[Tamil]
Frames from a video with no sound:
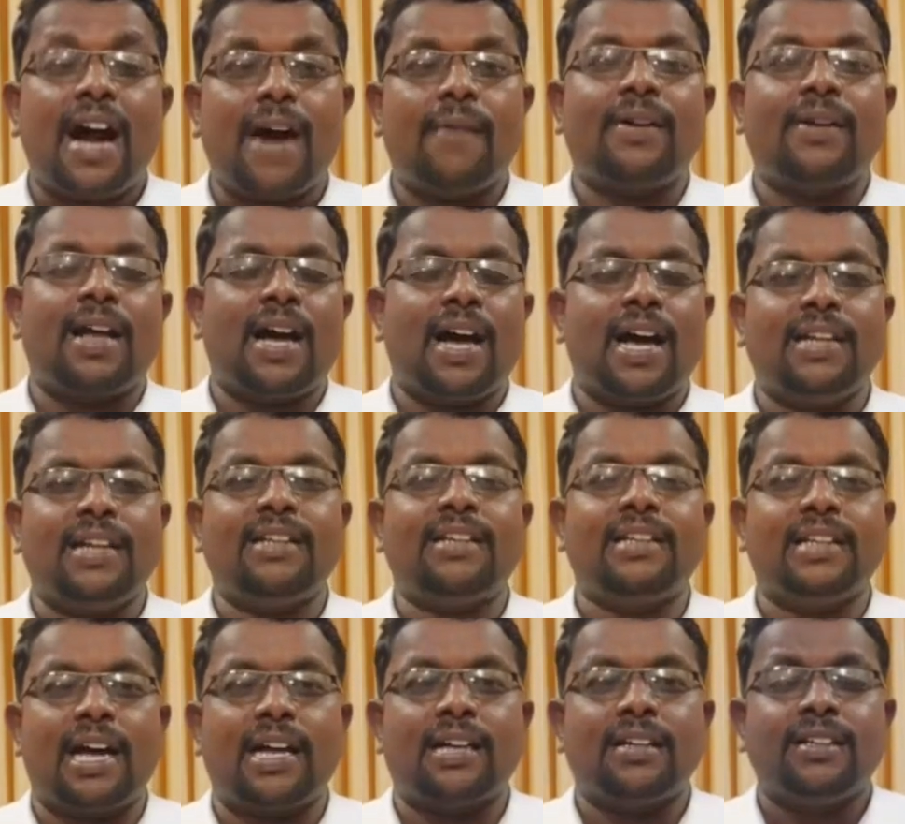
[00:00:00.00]
அவர்
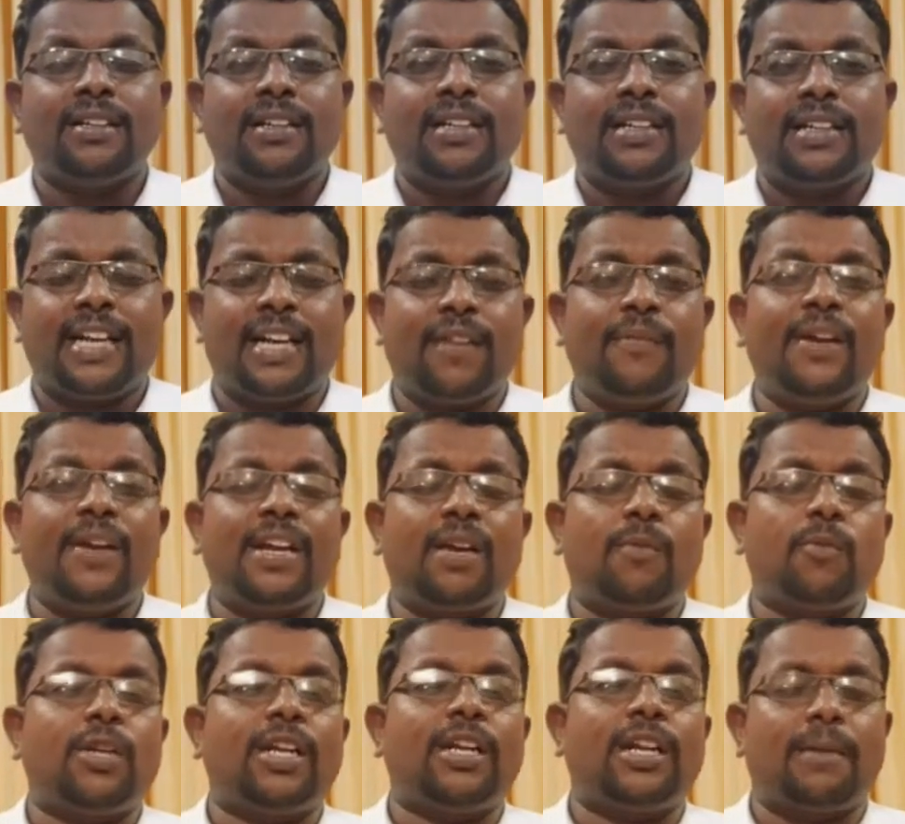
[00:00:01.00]
அறிகிறார் எனவே
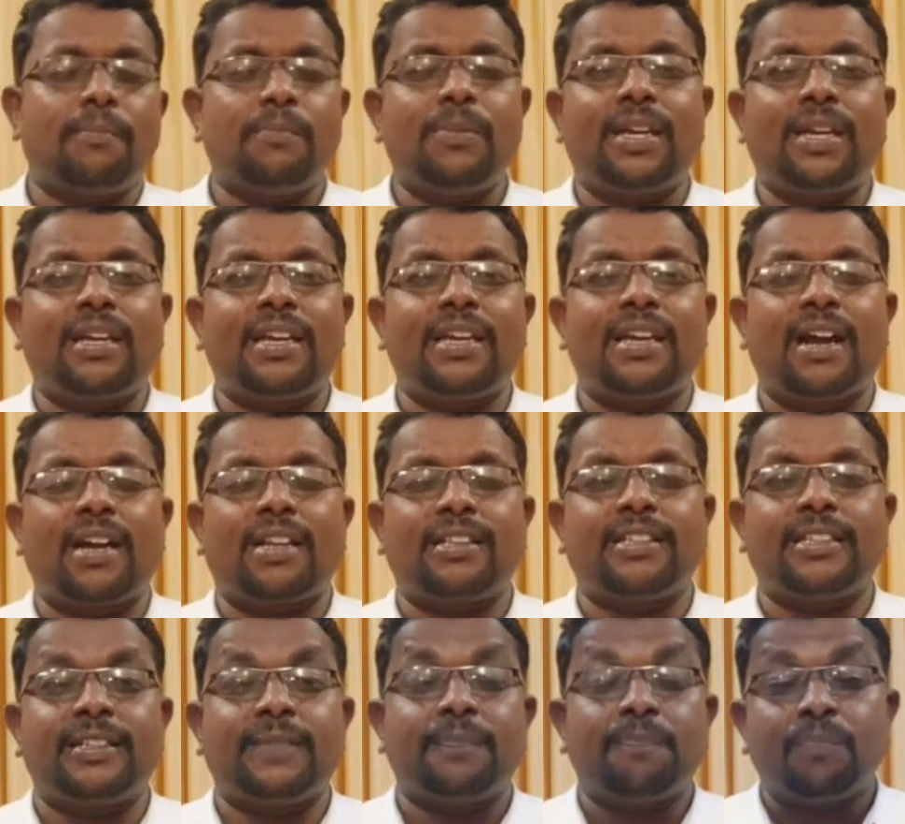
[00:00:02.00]
நம்முடைய
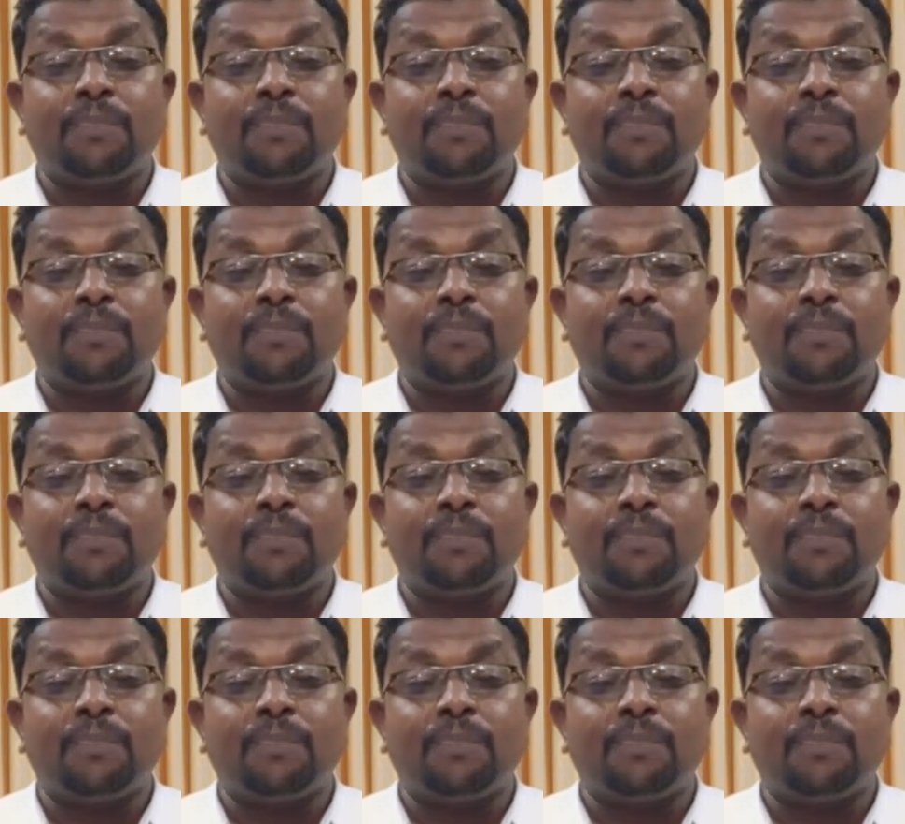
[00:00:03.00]
நம்பிக்கையானது